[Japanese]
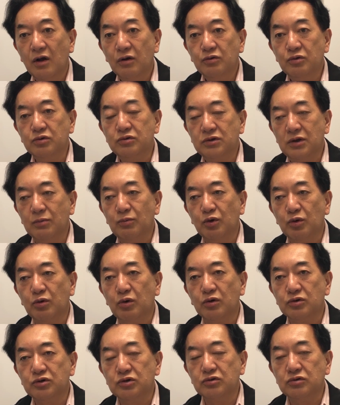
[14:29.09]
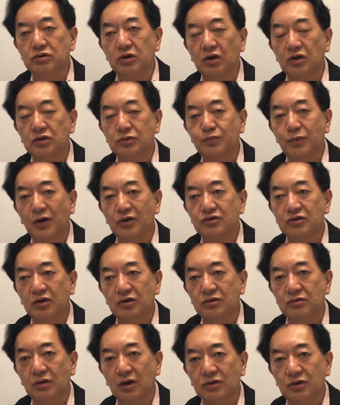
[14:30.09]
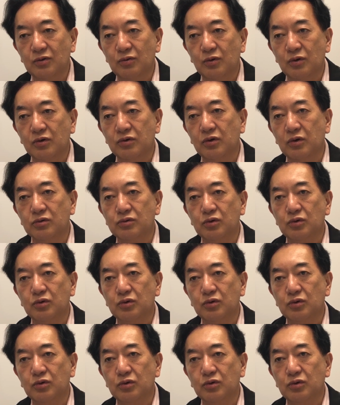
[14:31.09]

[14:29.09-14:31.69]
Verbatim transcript: 売っても50.1%は日本の